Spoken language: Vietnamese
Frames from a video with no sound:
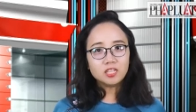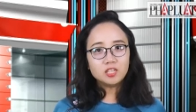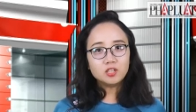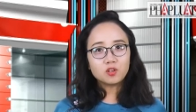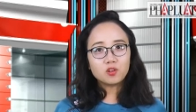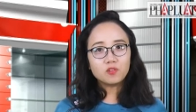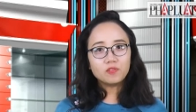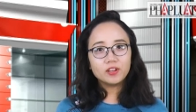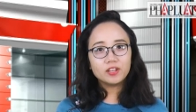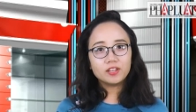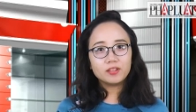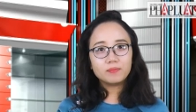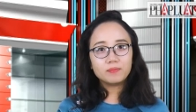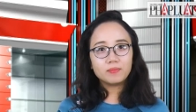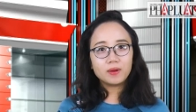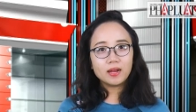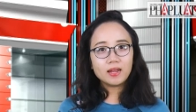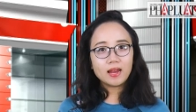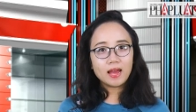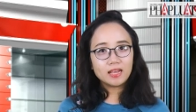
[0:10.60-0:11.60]
thưa quý vị,
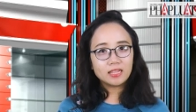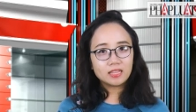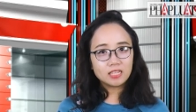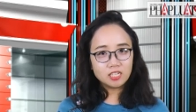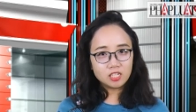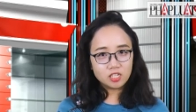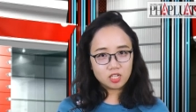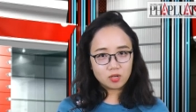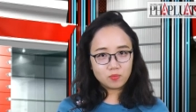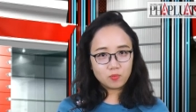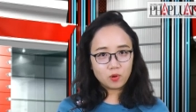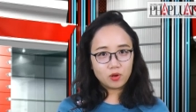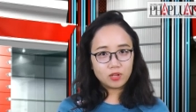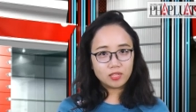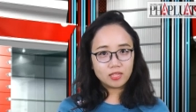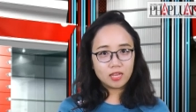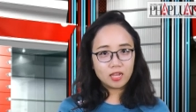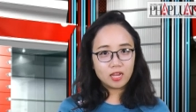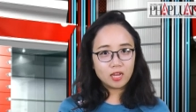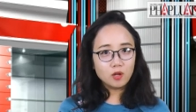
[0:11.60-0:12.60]
mới đây Thứ trưởng Bộ
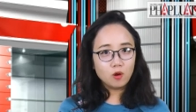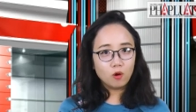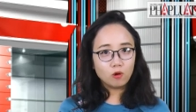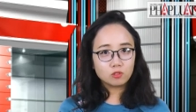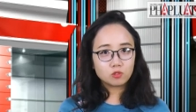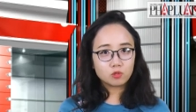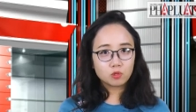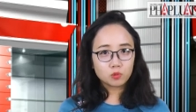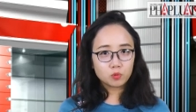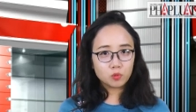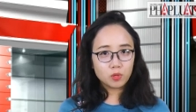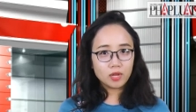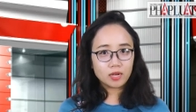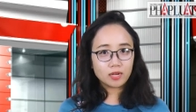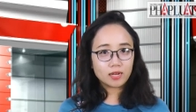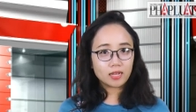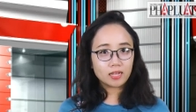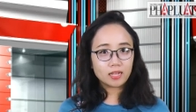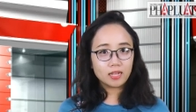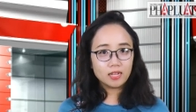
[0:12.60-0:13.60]
Y tế Đỗ Xuân
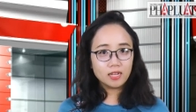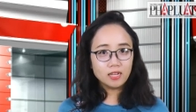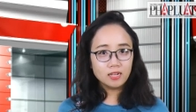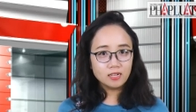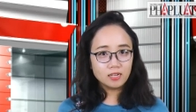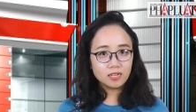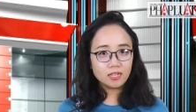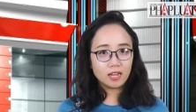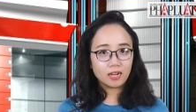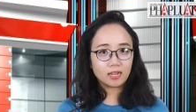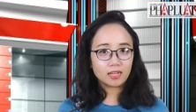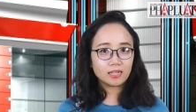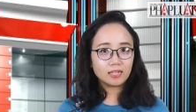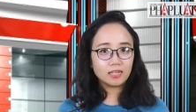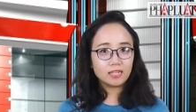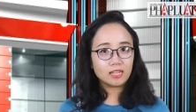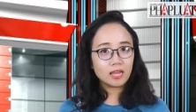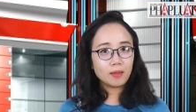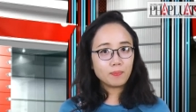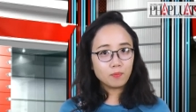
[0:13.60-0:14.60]
Tuyên đã ký hướng dẫn
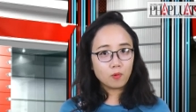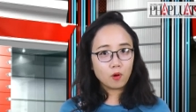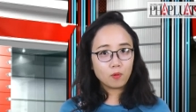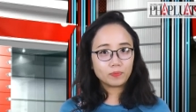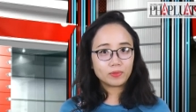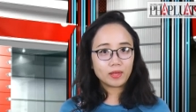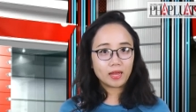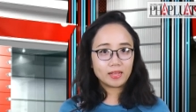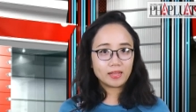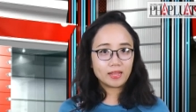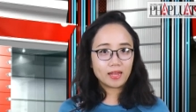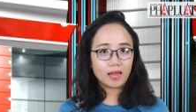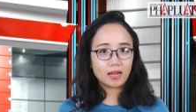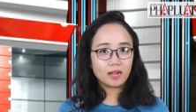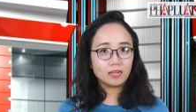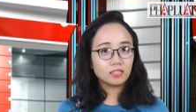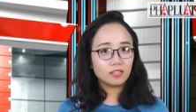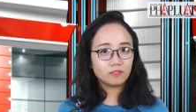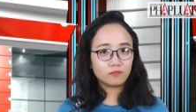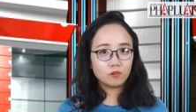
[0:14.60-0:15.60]
cách ly F1 tại nhà
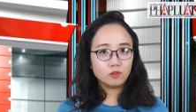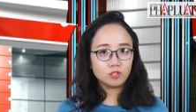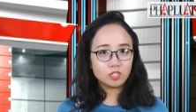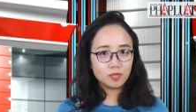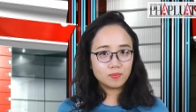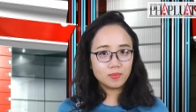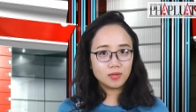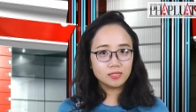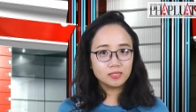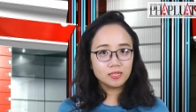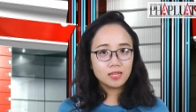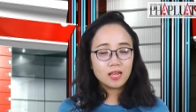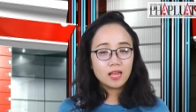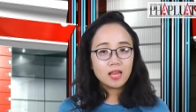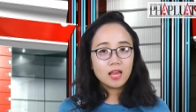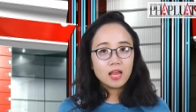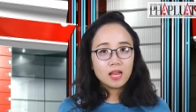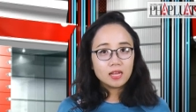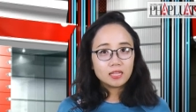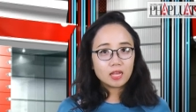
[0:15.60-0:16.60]
ở thành phố Hồ Chí Minh.
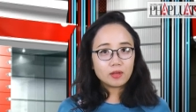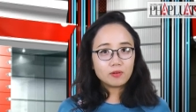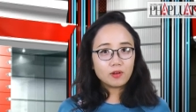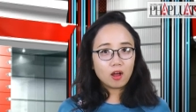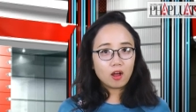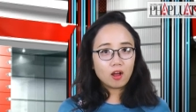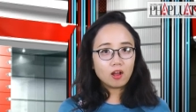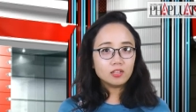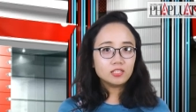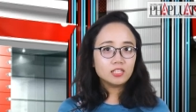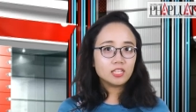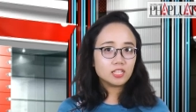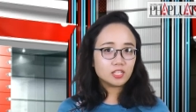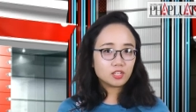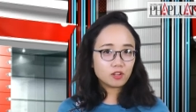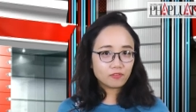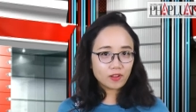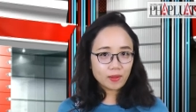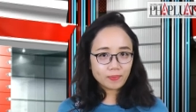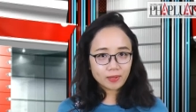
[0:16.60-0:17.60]
Theo đó, chỉ
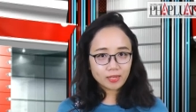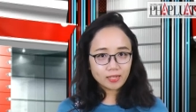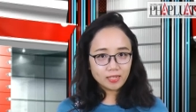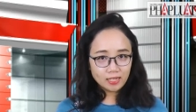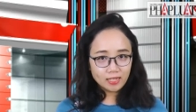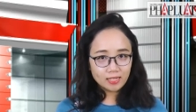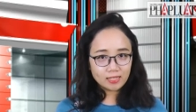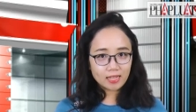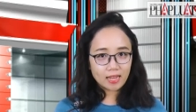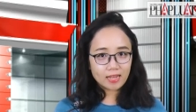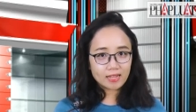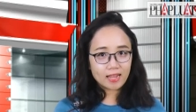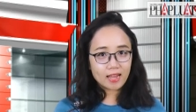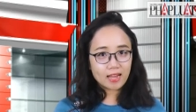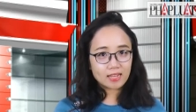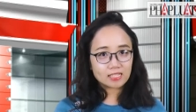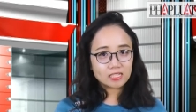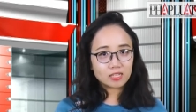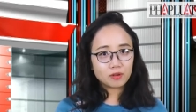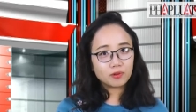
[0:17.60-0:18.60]
cho phép cách ly tại
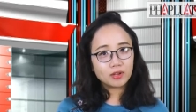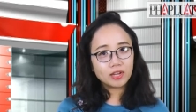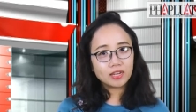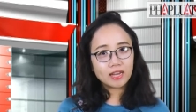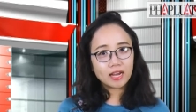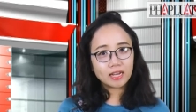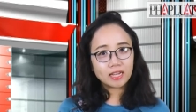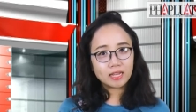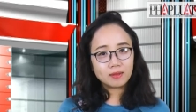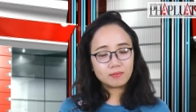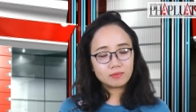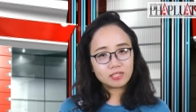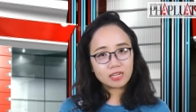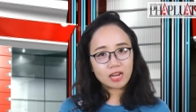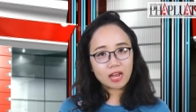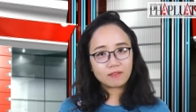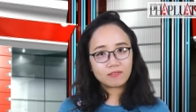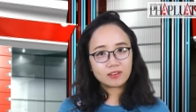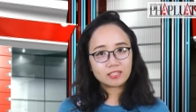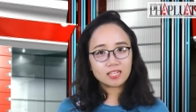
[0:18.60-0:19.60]
nhà sau khi đã kiểm
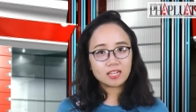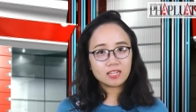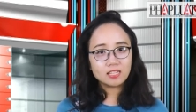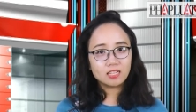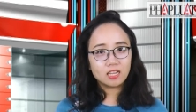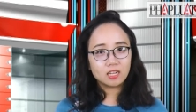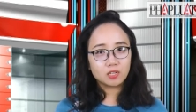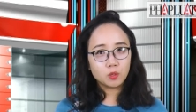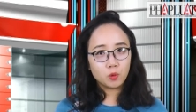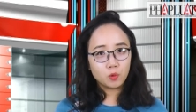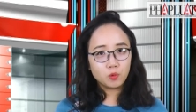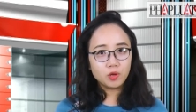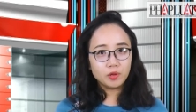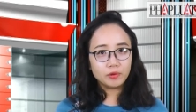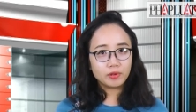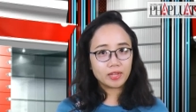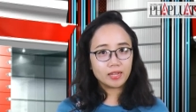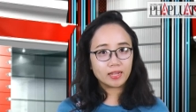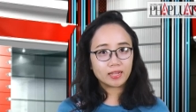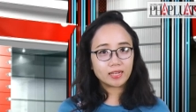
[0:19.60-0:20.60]
tra và xác nhận đủ
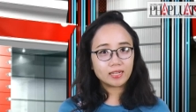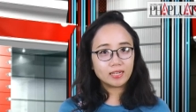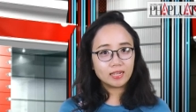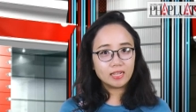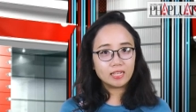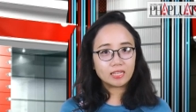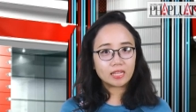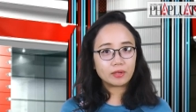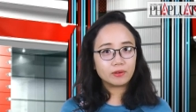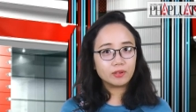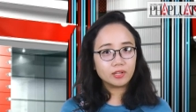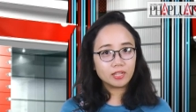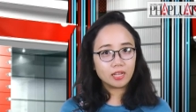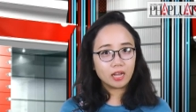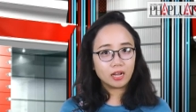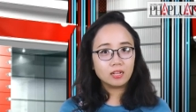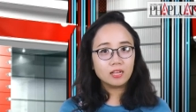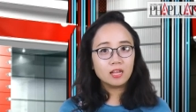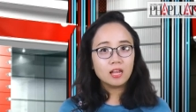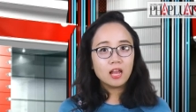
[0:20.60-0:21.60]
điều kiện cách ly theo hướng
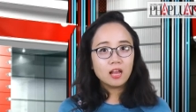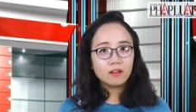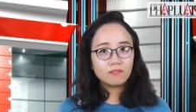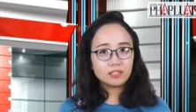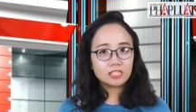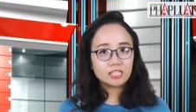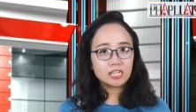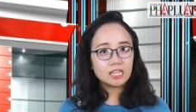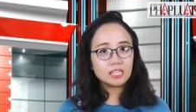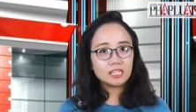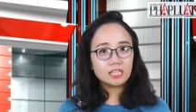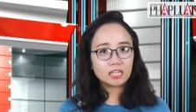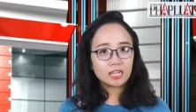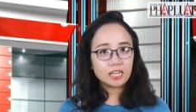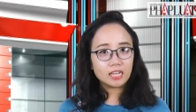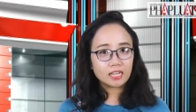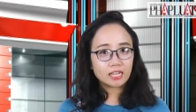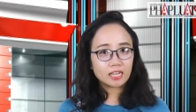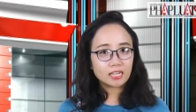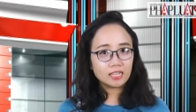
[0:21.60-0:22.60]
dẫn và chỉ thực
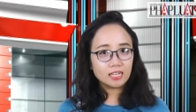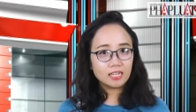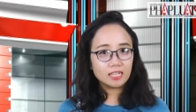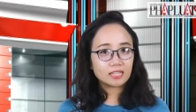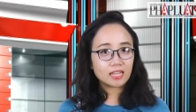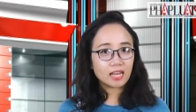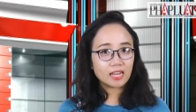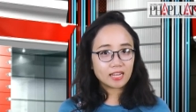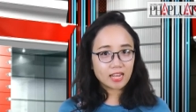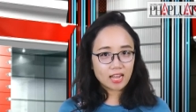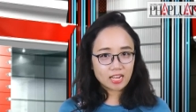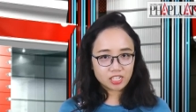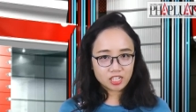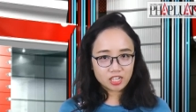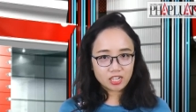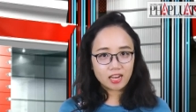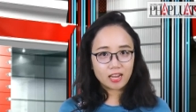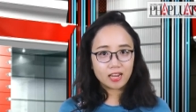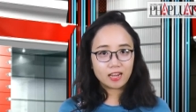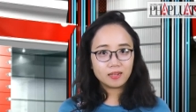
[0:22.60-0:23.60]
hiện cách ly tại nhà
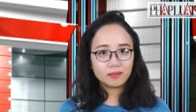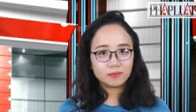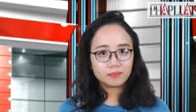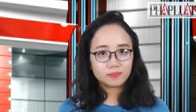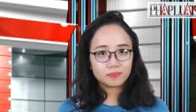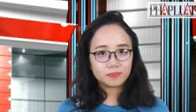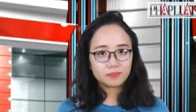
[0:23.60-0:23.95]
riêng lẻ.